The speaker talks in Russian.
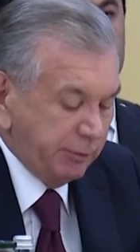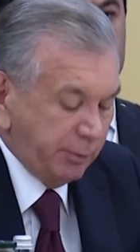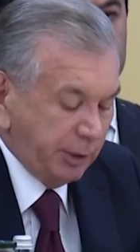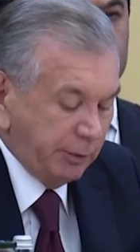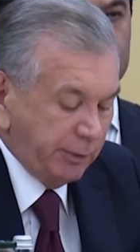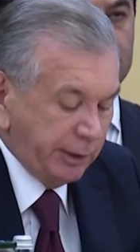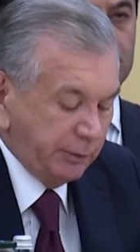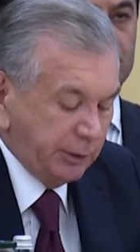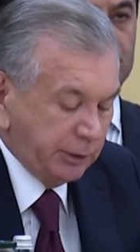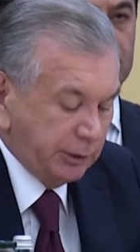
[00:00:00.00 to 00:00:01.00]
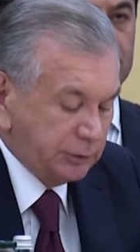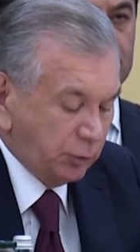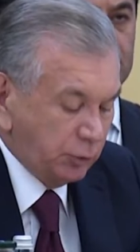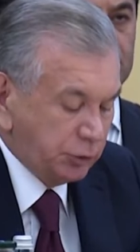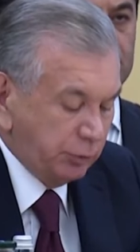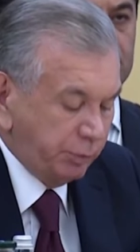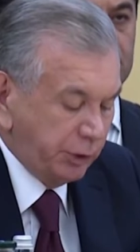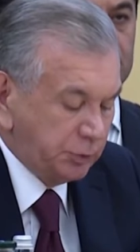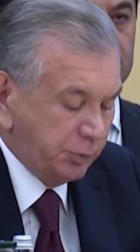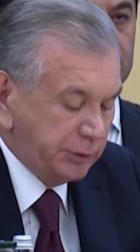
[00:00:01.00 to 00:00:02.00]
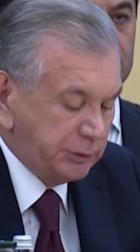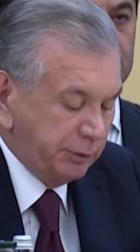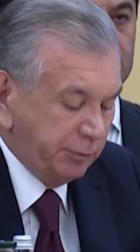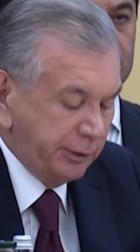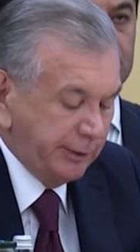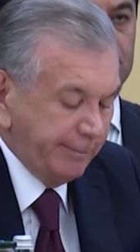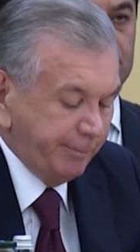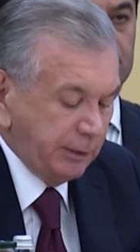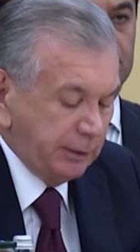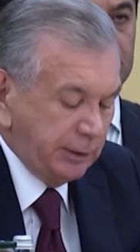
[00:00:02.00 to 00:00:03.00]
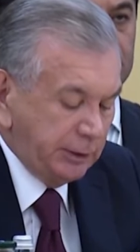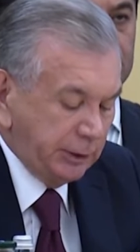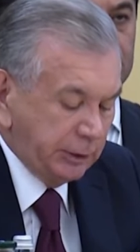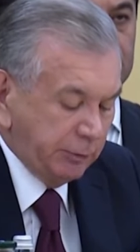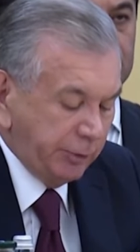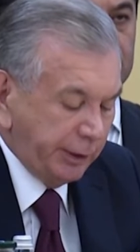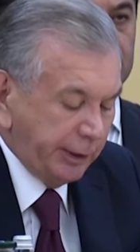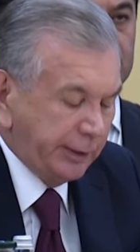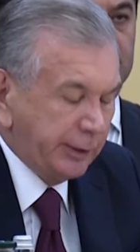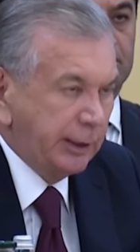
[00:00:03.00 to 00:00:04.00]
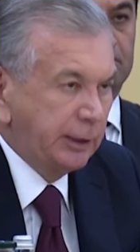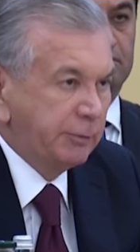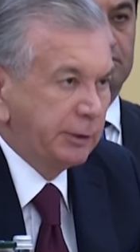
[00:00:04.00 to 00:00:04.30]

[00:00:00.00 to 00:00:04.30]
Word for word: формирование в долгосрочном перспективе единого регионального